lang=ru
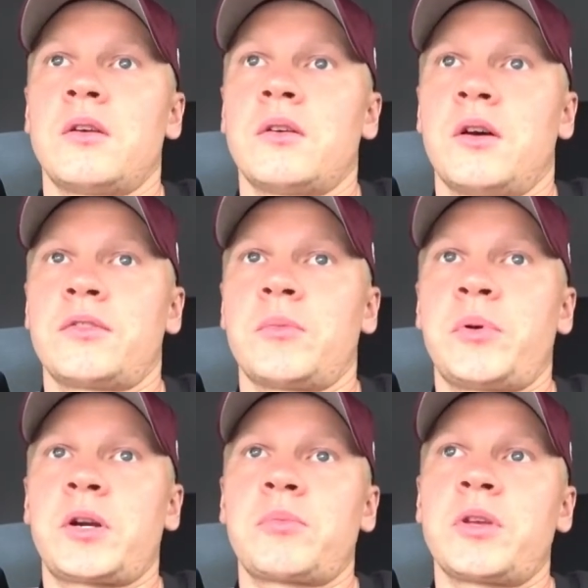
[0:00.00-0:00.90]

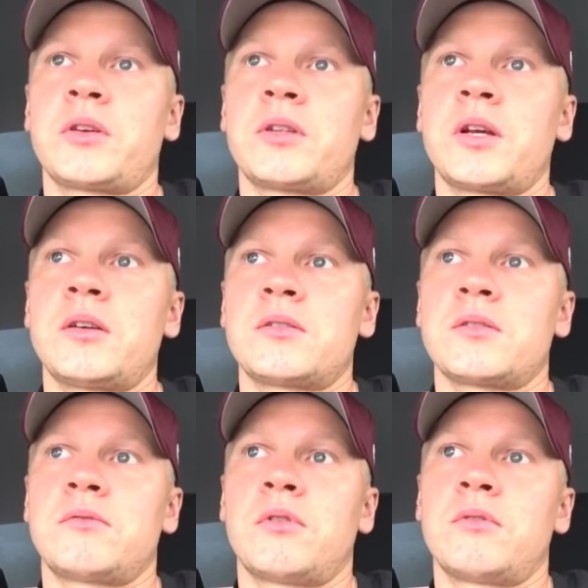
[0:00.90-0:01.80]
автопарк мне их
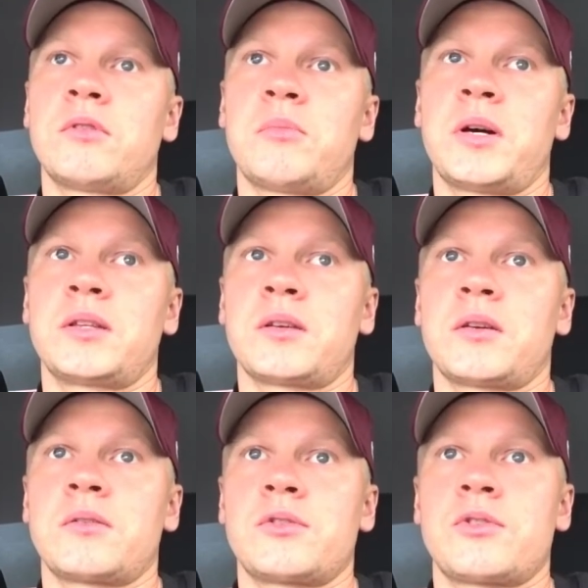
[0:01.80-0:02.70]
нравится, Вольвы, Маны,
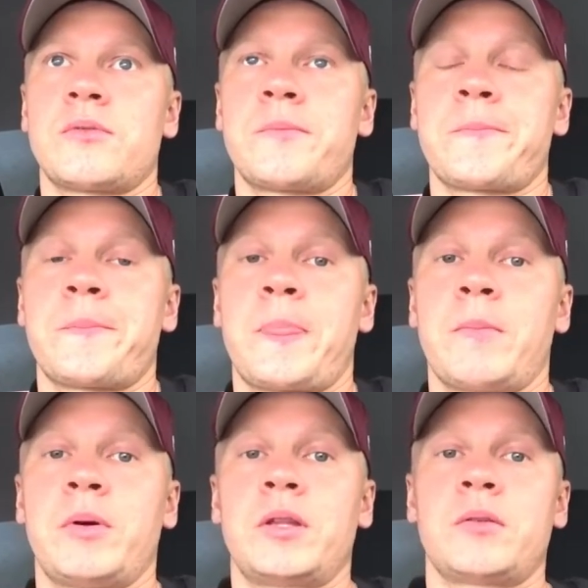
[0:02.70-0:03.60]
короче.
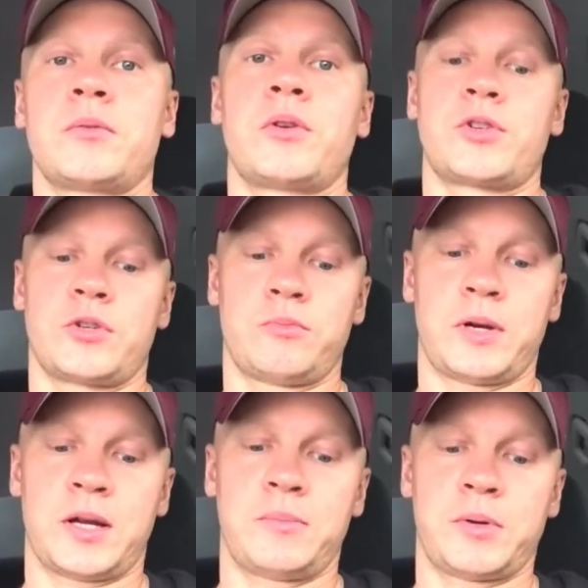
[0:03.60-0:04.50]
Поэтому решил
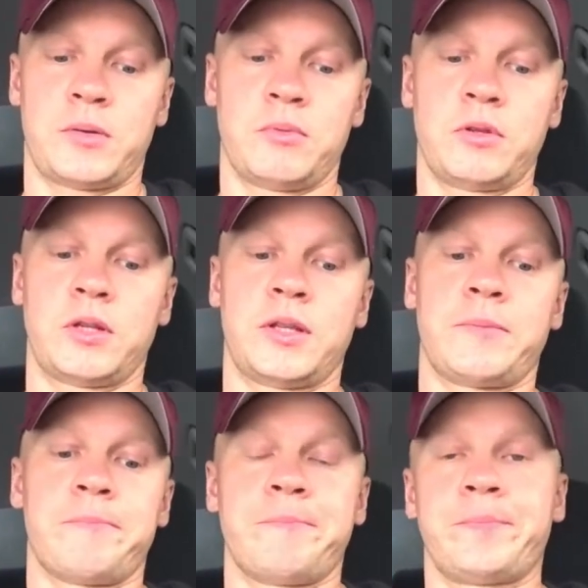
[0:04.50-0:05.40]
пока поработать
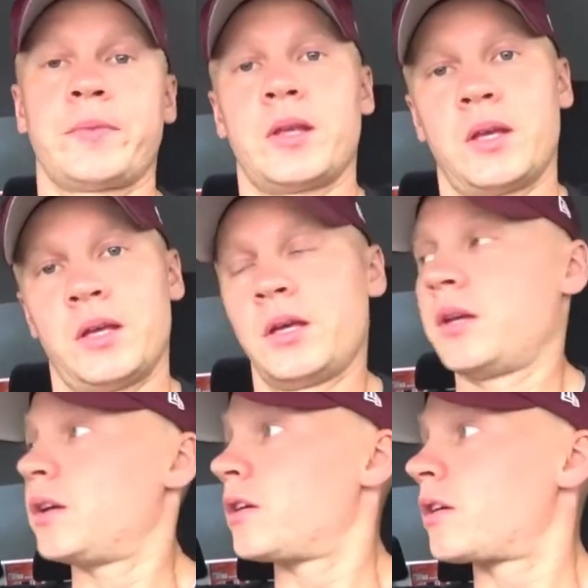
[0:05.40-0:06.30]
там.
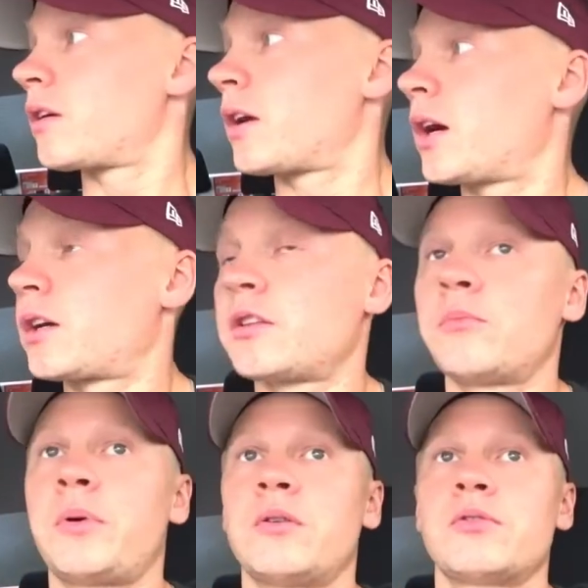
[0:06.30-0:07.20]
Как оно
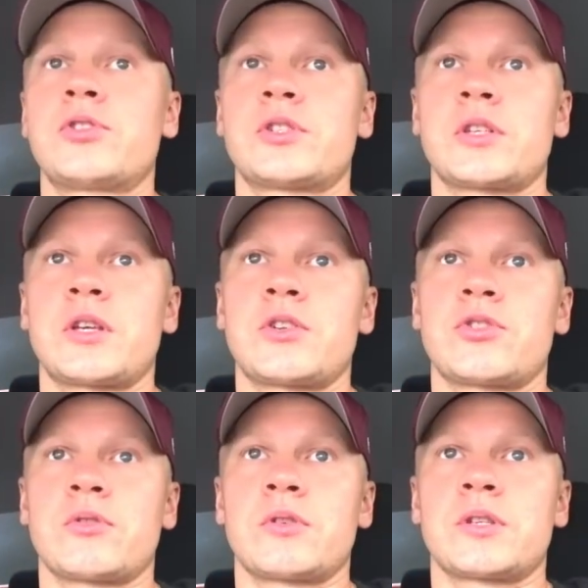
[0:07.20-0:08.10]
получится и
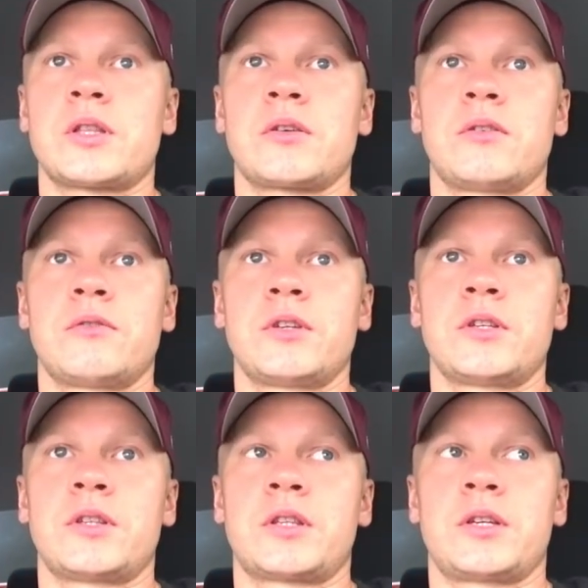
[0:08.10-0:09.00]
что из этого
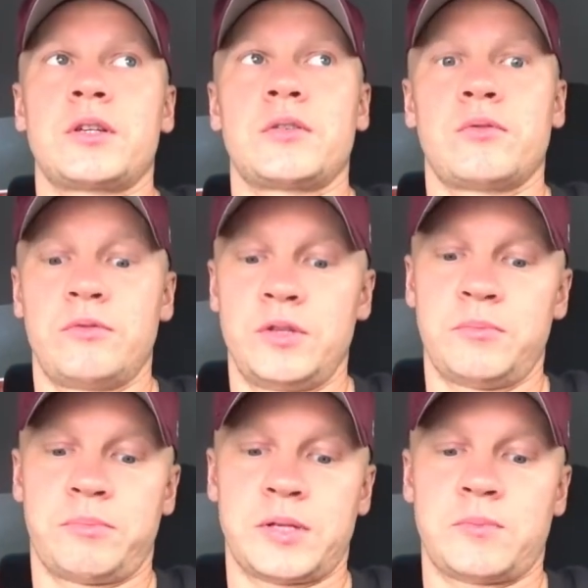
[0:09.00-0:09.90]
выйдет,
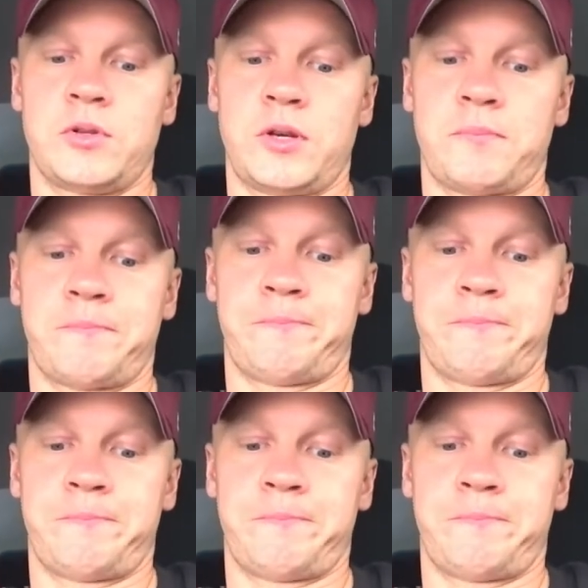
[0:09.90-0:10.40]
увидим, посмотрим